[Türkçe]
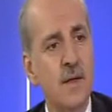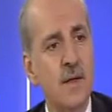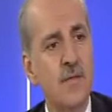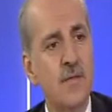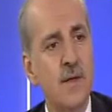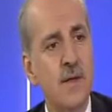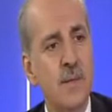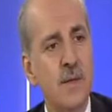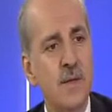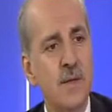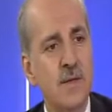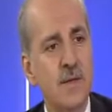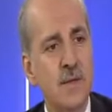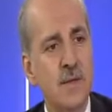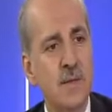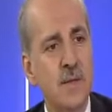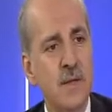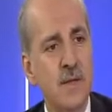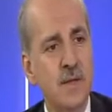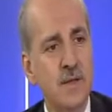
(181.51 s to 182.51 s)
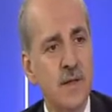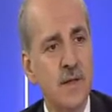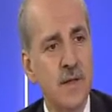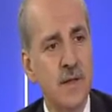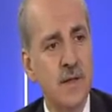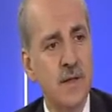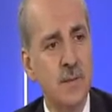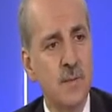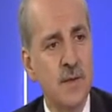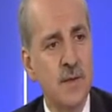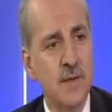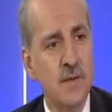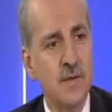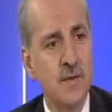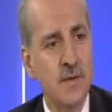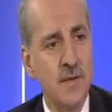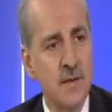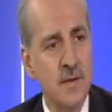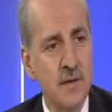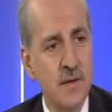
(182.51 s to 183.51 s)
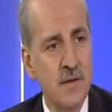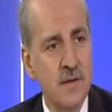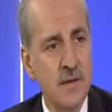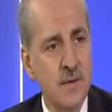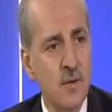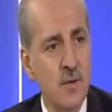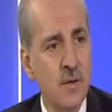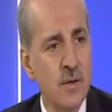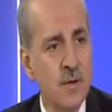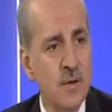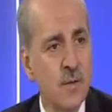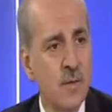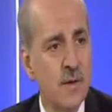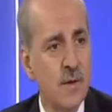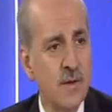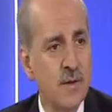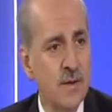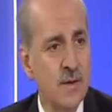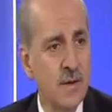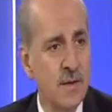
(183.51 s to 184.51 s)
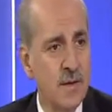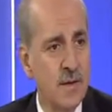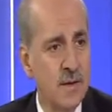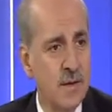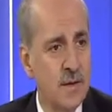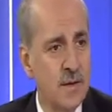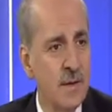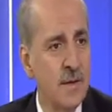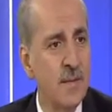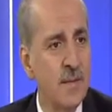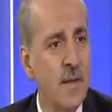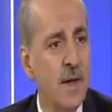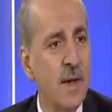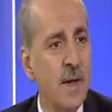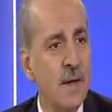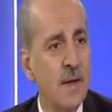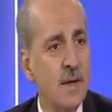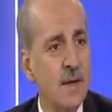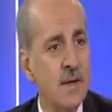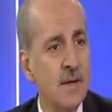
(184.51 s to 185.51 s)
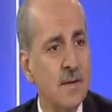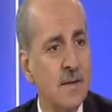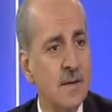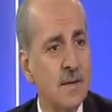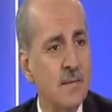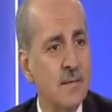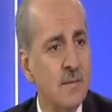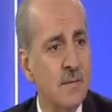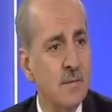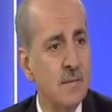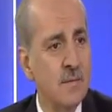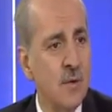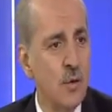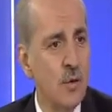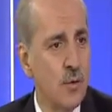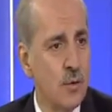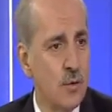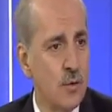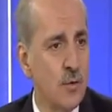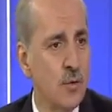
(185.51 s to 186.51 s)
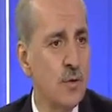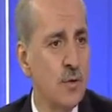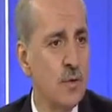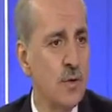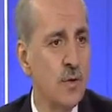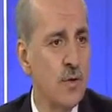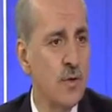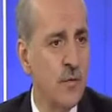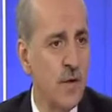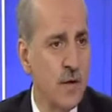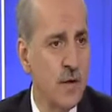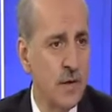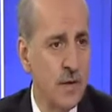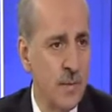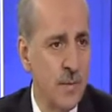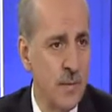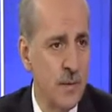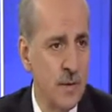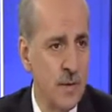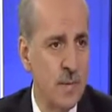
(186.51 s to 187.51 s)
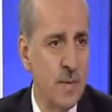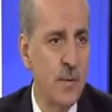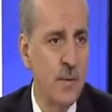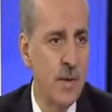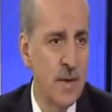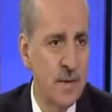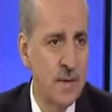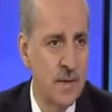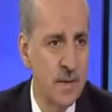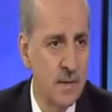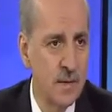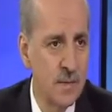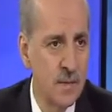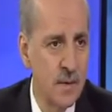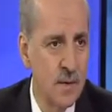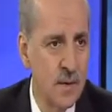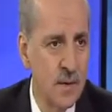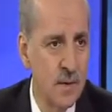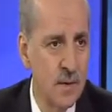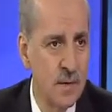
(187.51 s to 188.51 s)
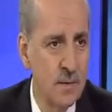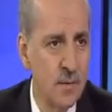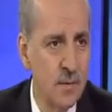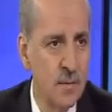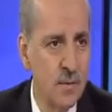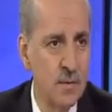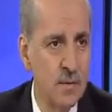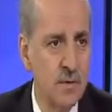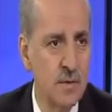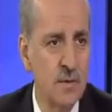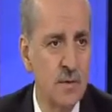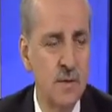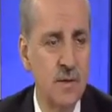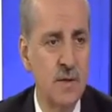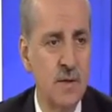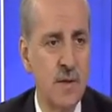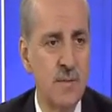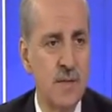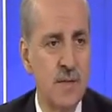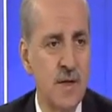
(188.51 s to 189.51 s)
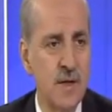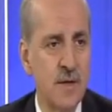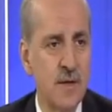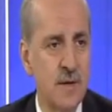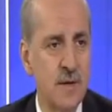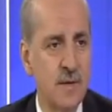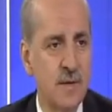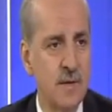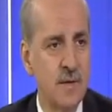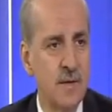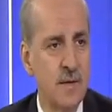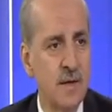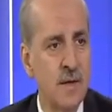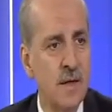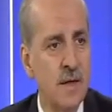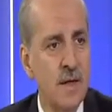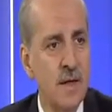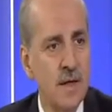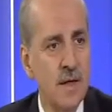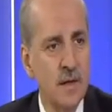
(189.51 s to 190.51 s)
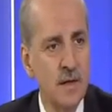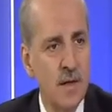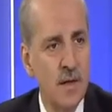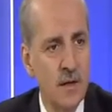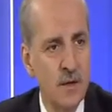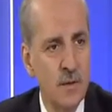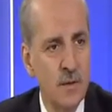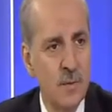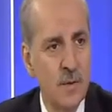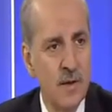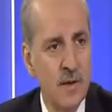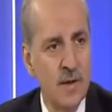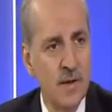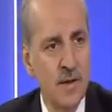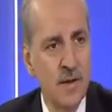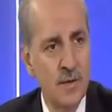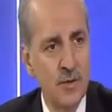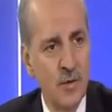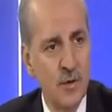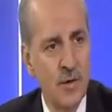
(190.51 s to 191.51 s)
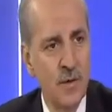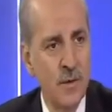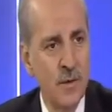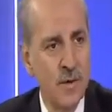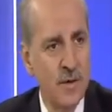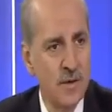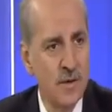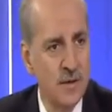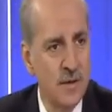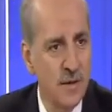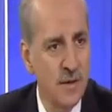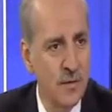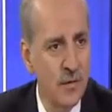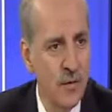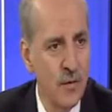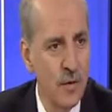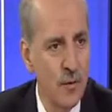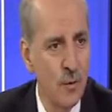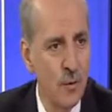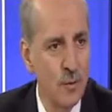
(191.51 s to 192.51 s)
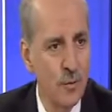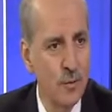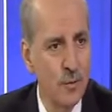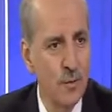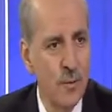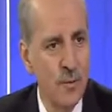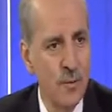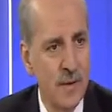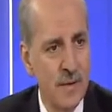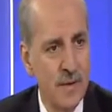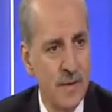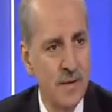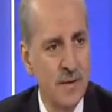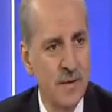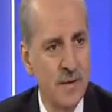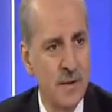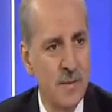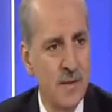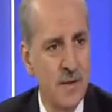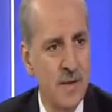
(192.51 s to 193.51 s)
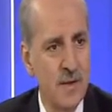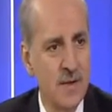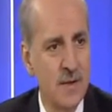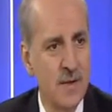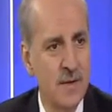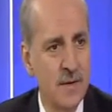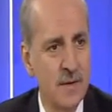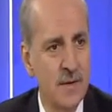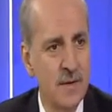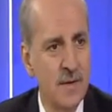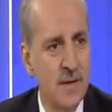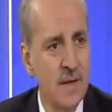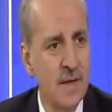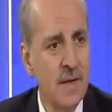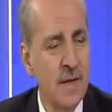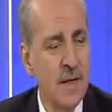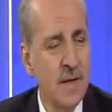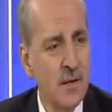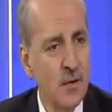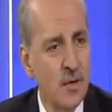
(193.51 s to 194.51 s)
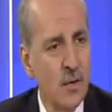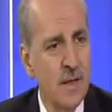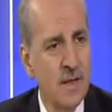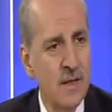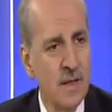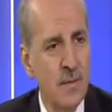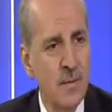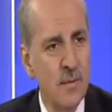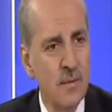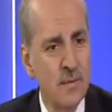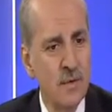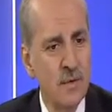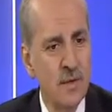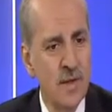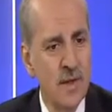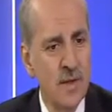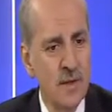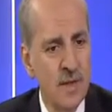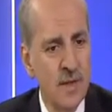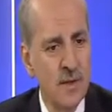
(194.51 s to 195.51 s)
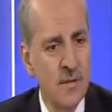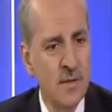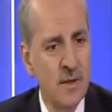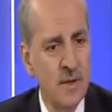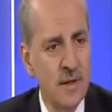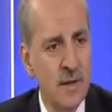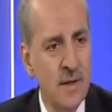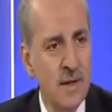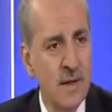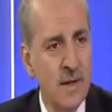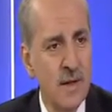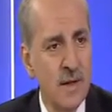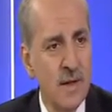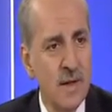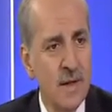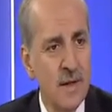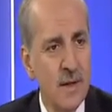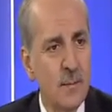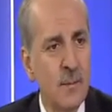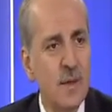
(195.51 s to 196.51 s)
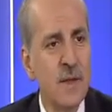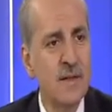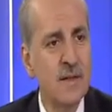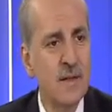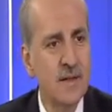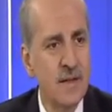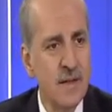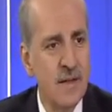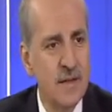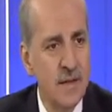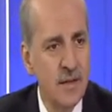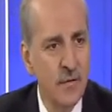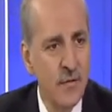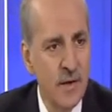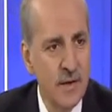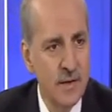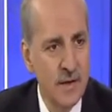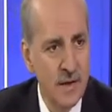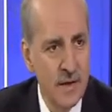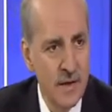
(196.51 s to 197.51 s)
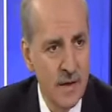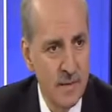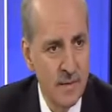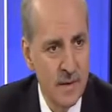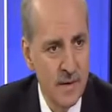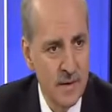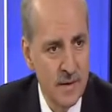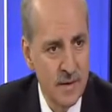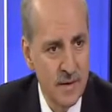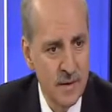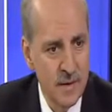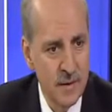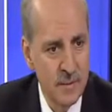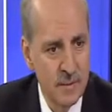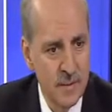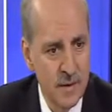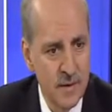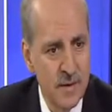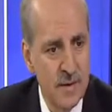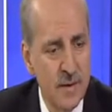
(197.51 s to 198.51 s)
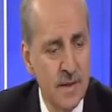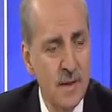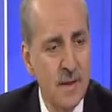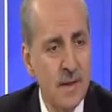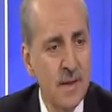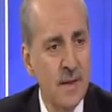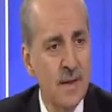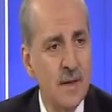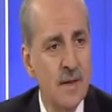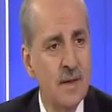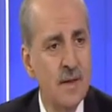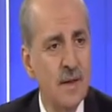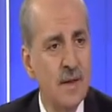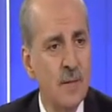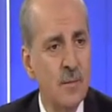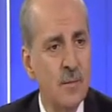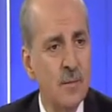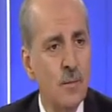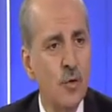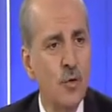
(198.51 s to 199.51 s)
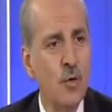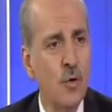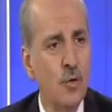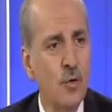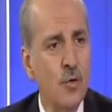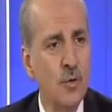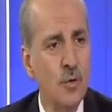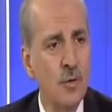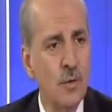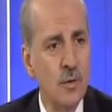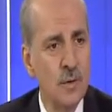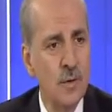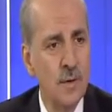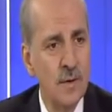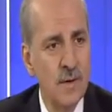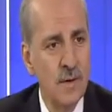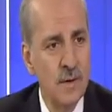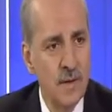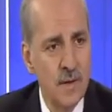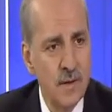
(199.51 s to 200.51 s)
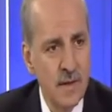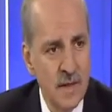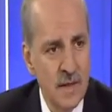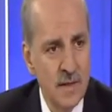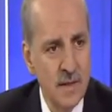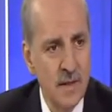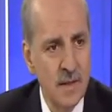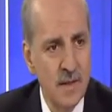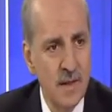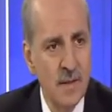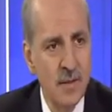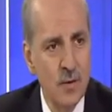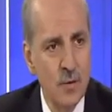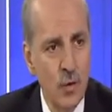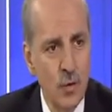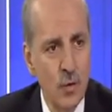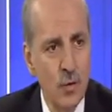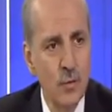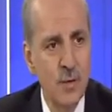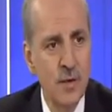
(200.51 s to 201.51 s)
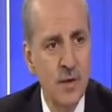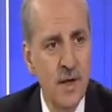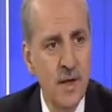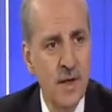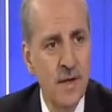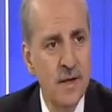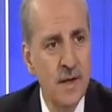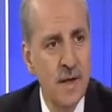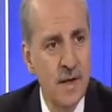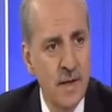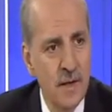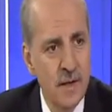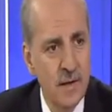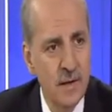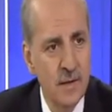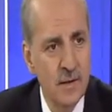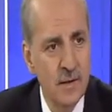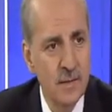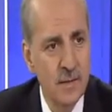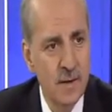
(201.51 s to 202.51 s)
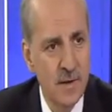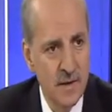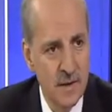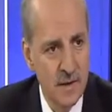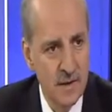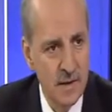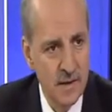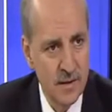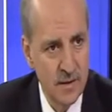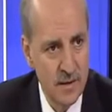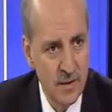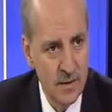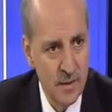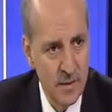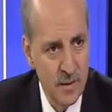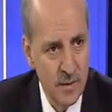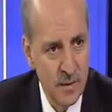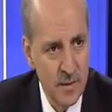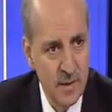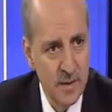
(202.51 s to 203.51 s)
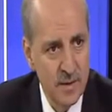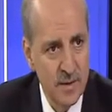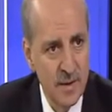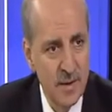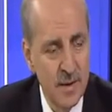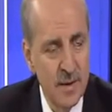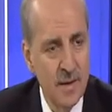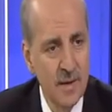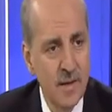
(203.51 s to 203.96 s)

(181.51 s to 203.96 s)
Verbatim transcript: e, Refah Partisi, Milliyetçi Hareket Partisi ve Islahatçı Demokrasi Partisi arasında e, biliyorsunuz ittifak yapıldı. Bir partinin e, şemsiyesi altında. İşte Halkçı Parti ile SODEP arasında ittifak oldu. Bir partinin şemsiyesi altında. Dolayısıyla Türkiye geçmişte e, pratikte ittifak deneyimlerini yaptı. E, bu konu gerçekten köklü bir şekilde ele alınıp yasallaştırılabilir